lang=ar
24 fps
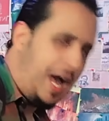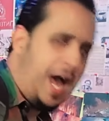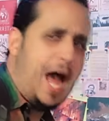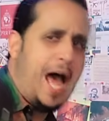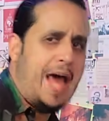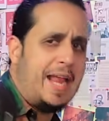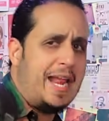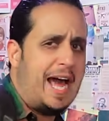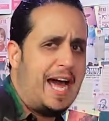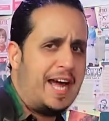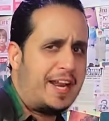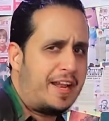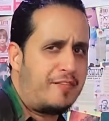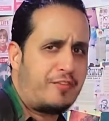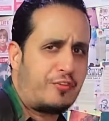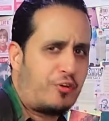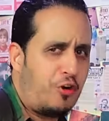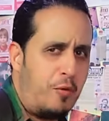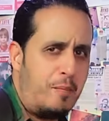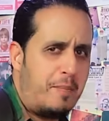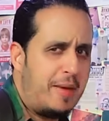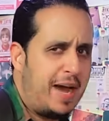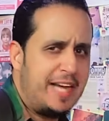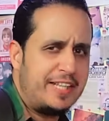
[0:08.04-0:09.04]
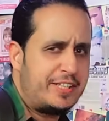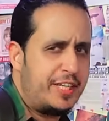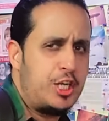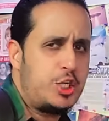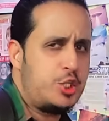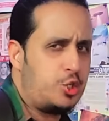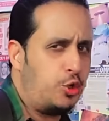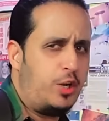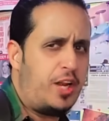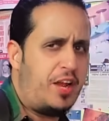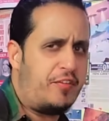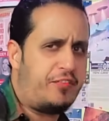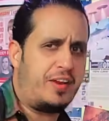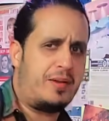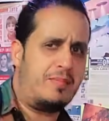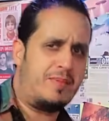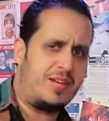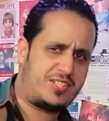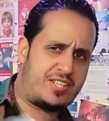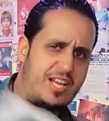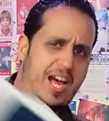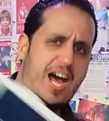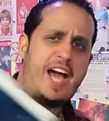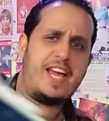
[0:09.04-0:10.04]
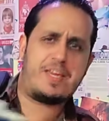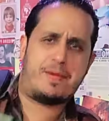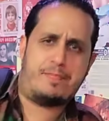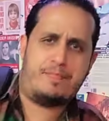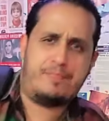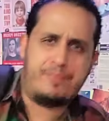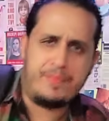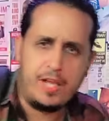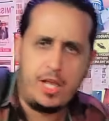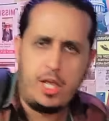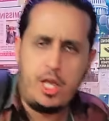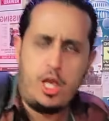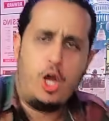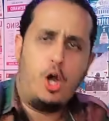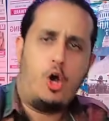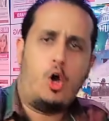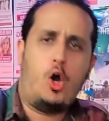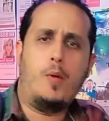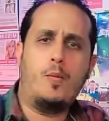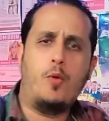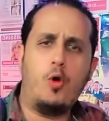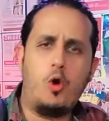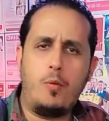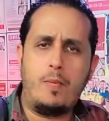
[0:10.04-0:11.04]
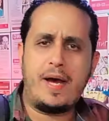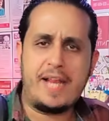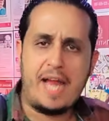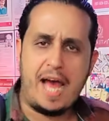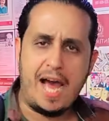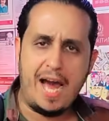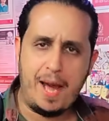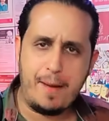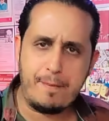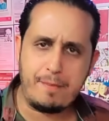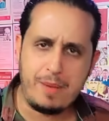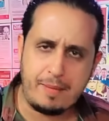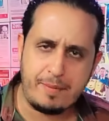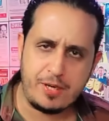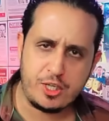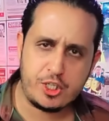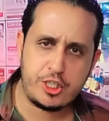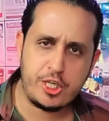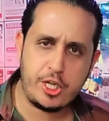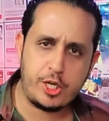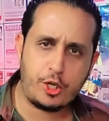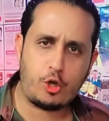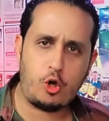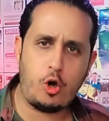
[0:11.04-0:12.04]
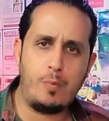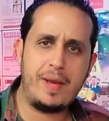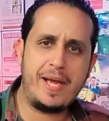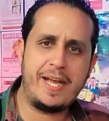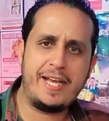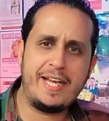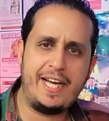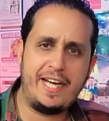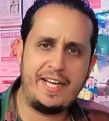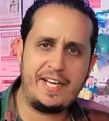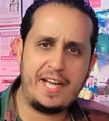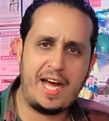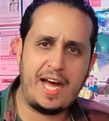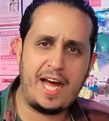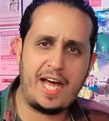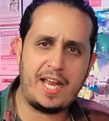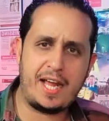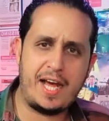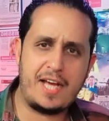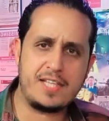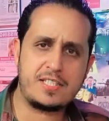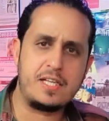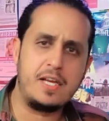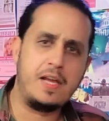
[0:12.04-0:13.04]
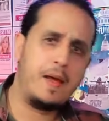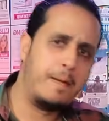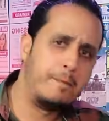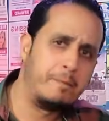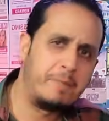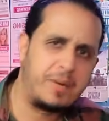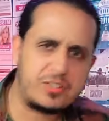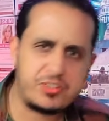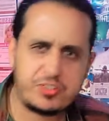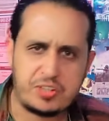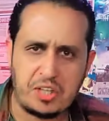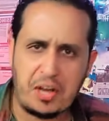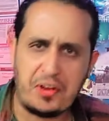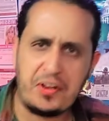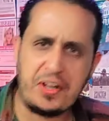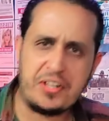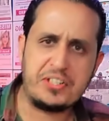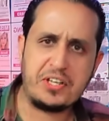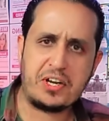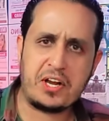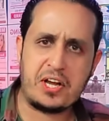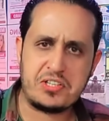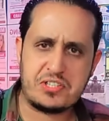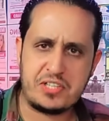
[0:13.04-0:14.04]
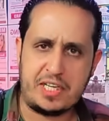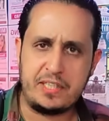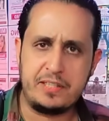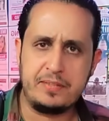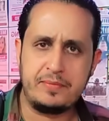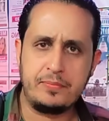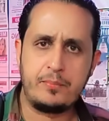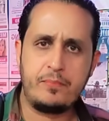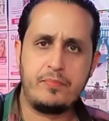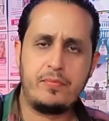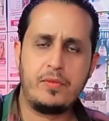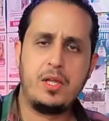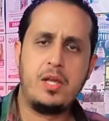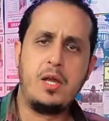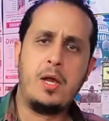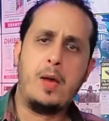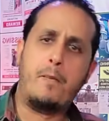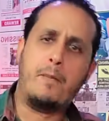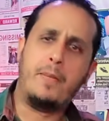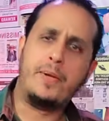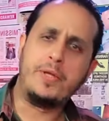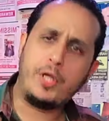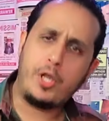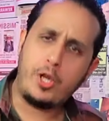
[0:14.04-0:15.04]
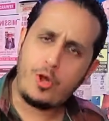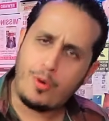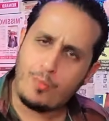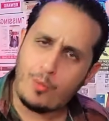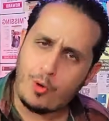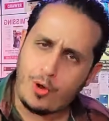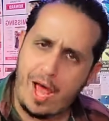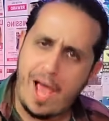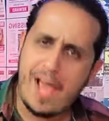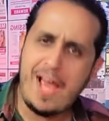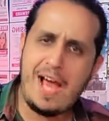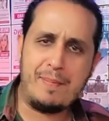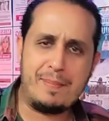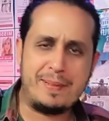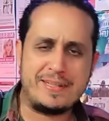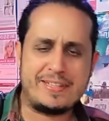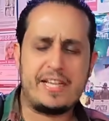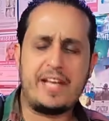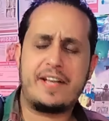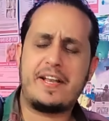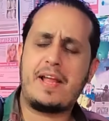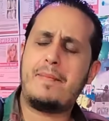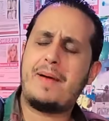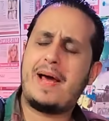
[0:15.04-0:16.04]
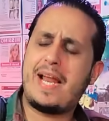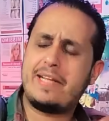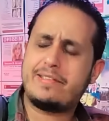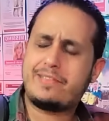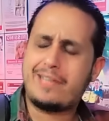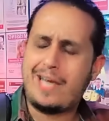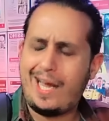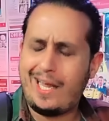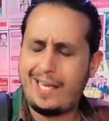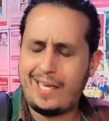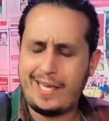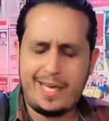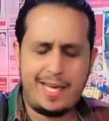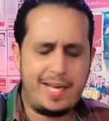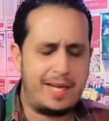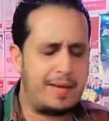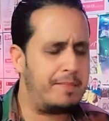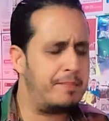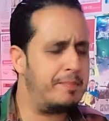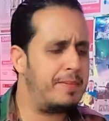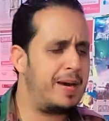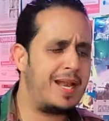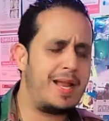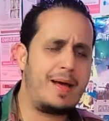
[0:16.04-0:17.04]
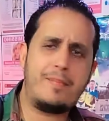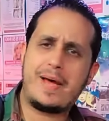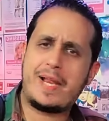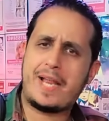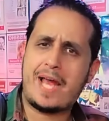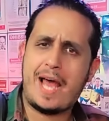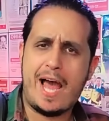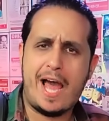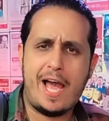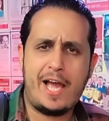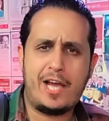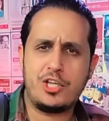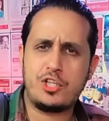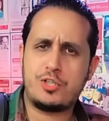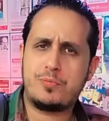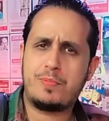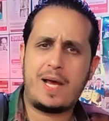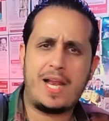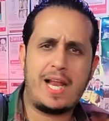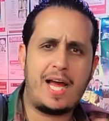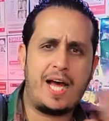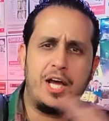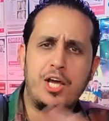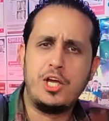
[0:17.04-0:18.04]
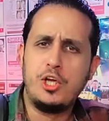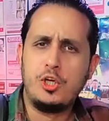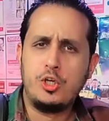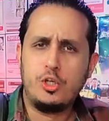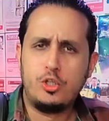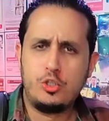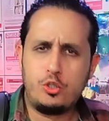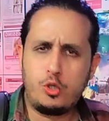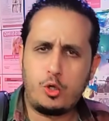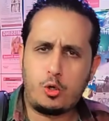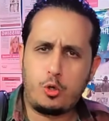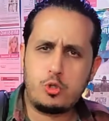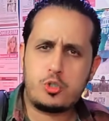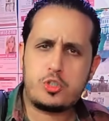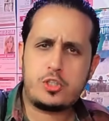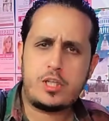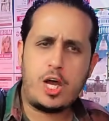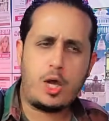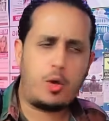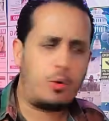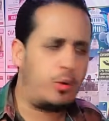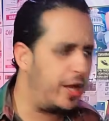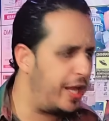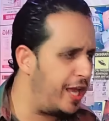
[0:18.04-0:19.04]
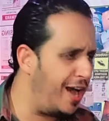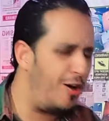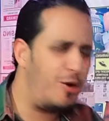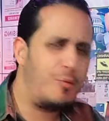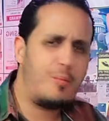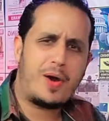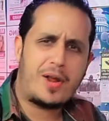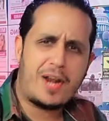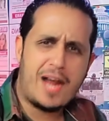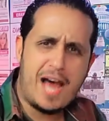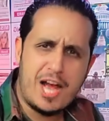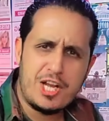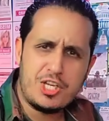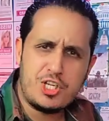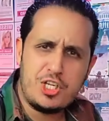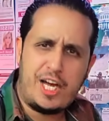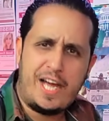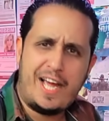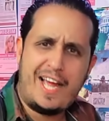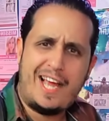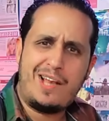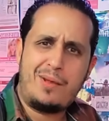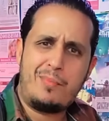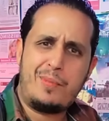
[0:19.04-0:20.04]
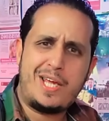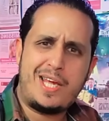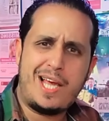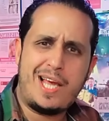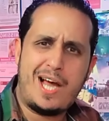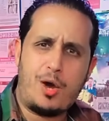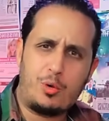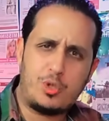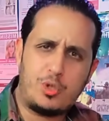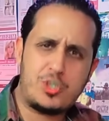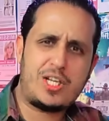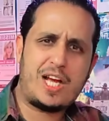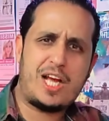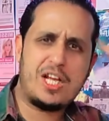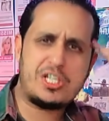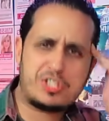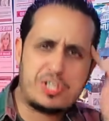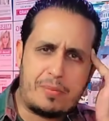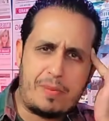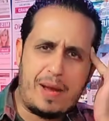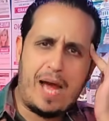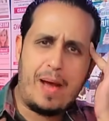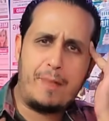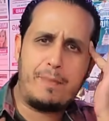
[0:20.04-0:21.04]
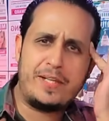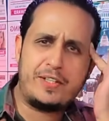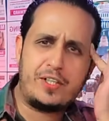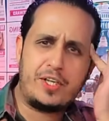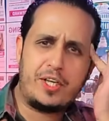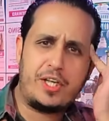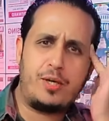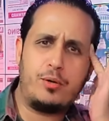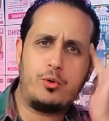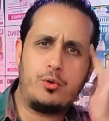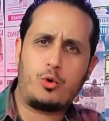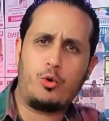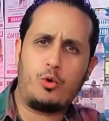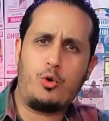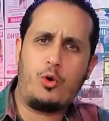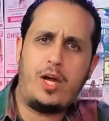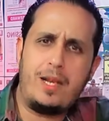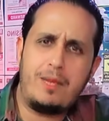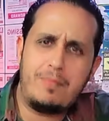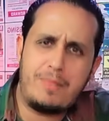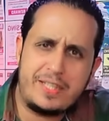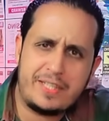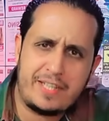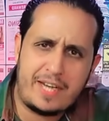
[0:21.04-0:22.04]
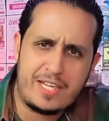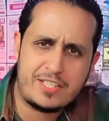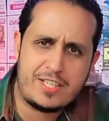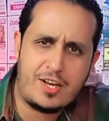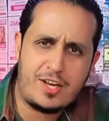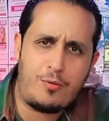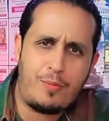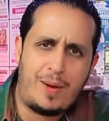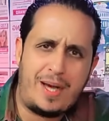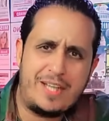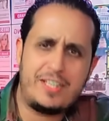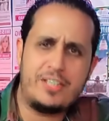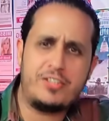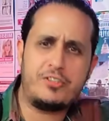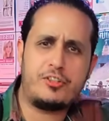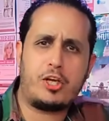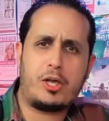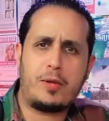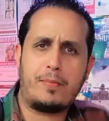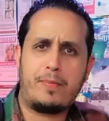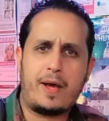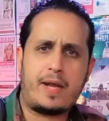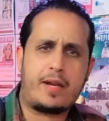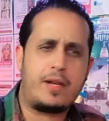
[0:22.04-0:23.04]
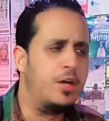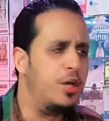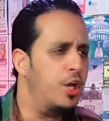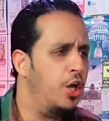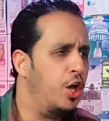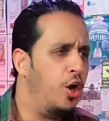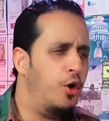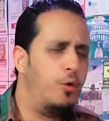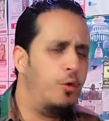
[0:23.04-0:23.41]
أنا أعرفكم ما تيجوا إلا في المصايب عموما أحب أبشركم إن إحنا خلاص بطلنا دراسة من اليوم ورايح بطلنا بلا تعليم بلا مناهج بلا دروس تقوية ومراجع علمية واصحى الصباح بدري وروح المدرسة وبعدين تكبر